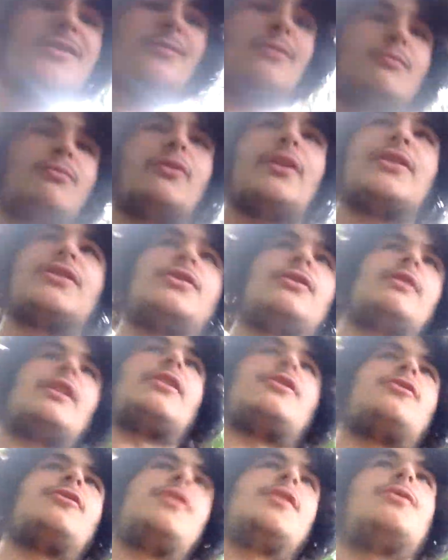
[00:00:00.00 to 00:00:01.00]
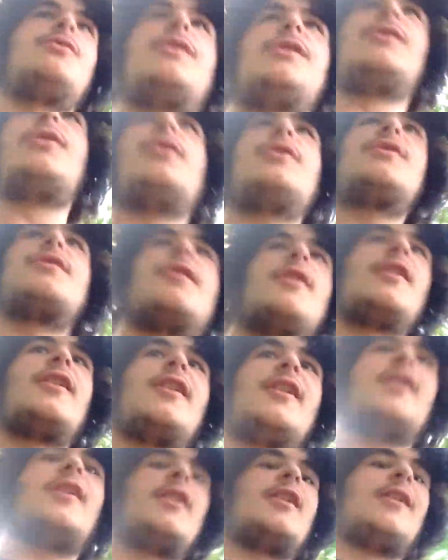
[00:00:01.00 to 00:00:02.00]
Donc, pour l'instant, il n'y a que des Windows
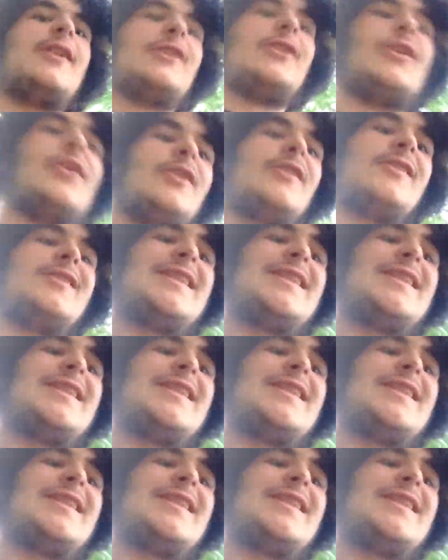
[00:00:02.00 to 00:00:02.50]
euh,